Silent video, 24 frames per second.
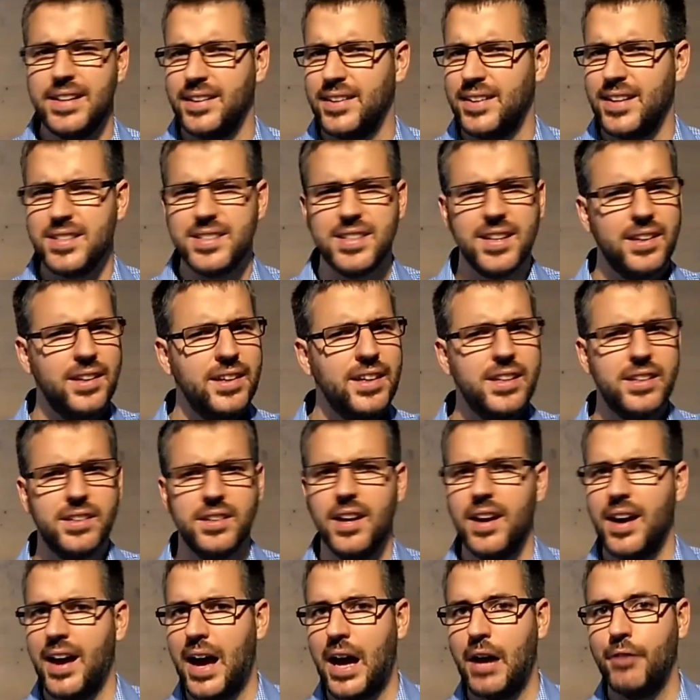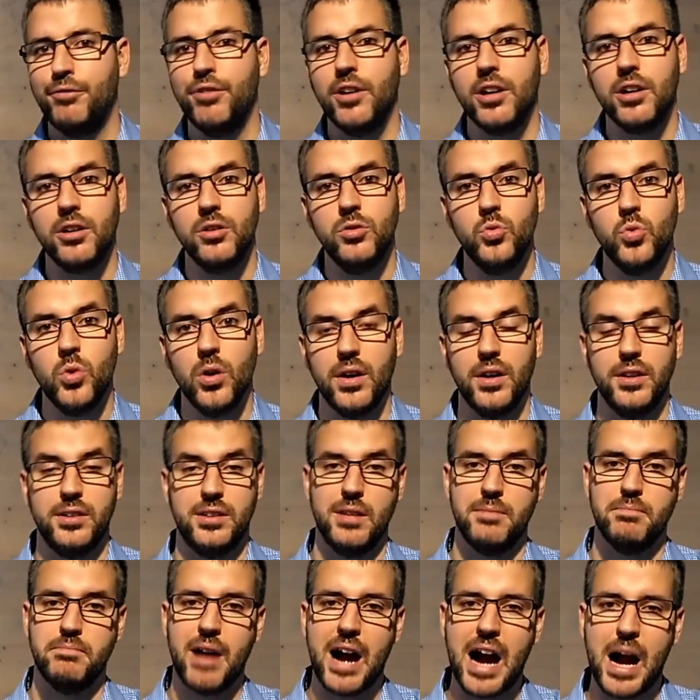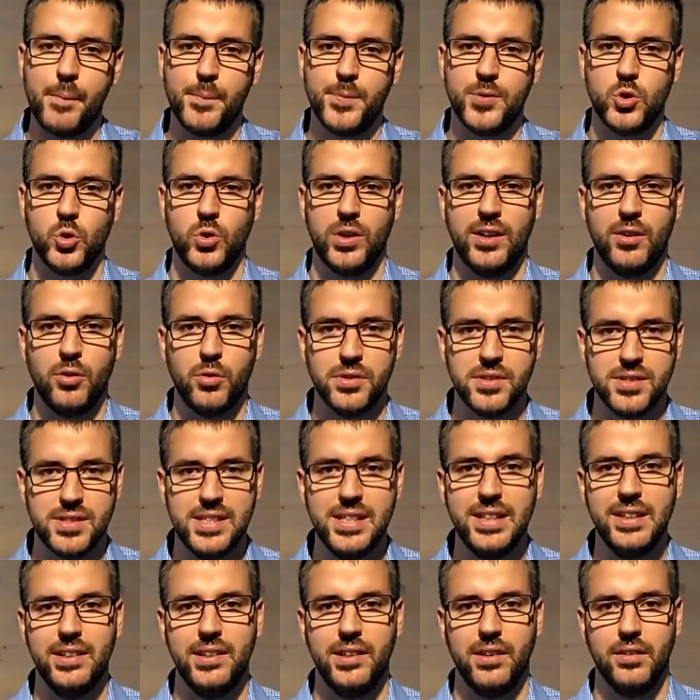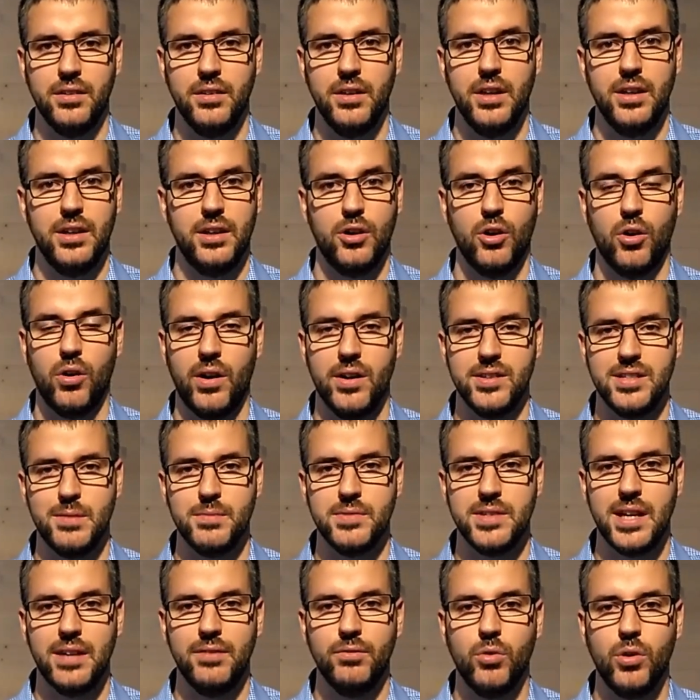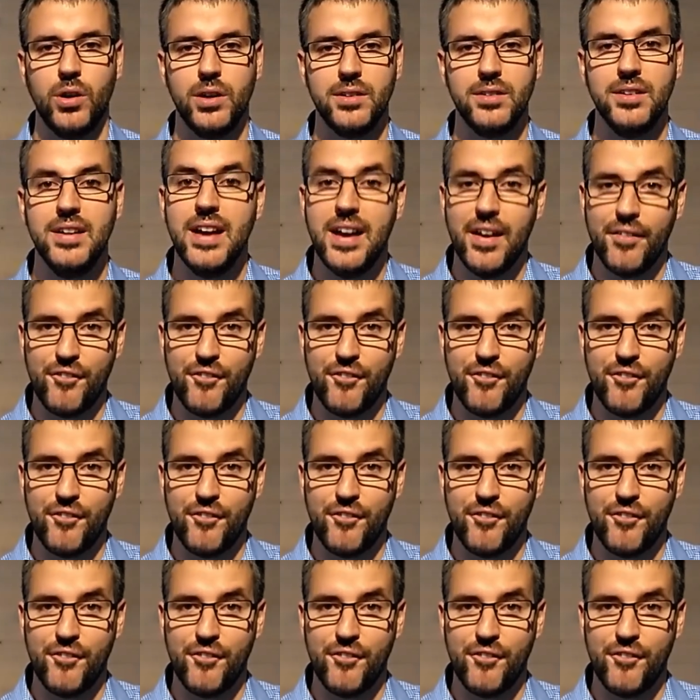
dass er nicht einfach nur dem Papst oder den Konzilien gehorsam sein wollte,